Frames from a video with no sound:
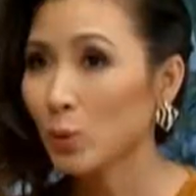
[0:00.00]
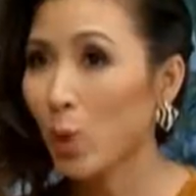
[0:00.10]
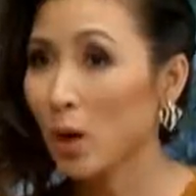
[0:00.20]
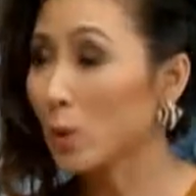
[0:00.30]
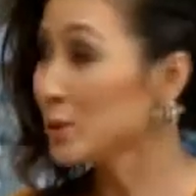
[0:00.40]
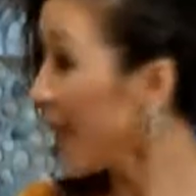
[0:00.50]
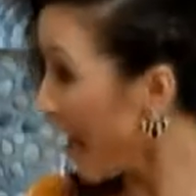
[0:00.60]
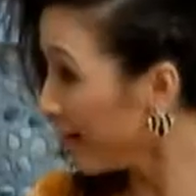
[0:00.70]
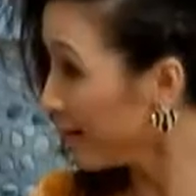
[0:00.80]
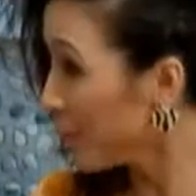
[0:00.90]
của cầu
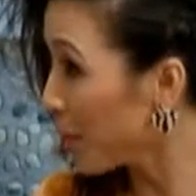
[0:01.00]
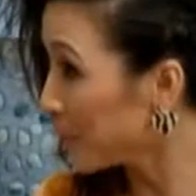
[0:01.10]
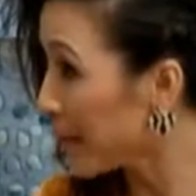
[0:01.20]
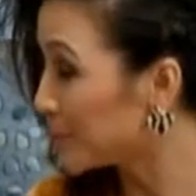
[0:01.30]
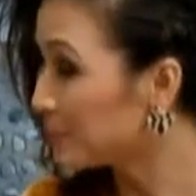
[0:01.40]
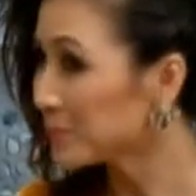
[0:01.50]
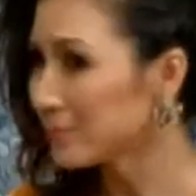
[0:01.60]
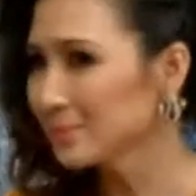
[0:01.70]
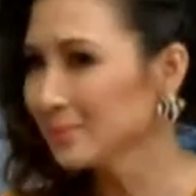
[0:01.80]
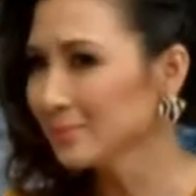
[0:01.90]
tre nữa đúng không nào dạ đúng
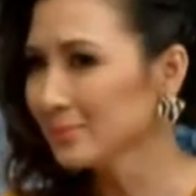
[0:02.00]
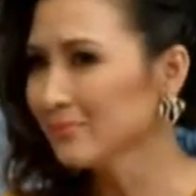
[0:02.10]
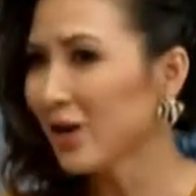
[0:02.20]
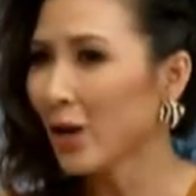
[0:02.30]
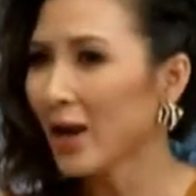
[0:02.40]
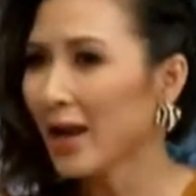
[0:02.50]
rồi và có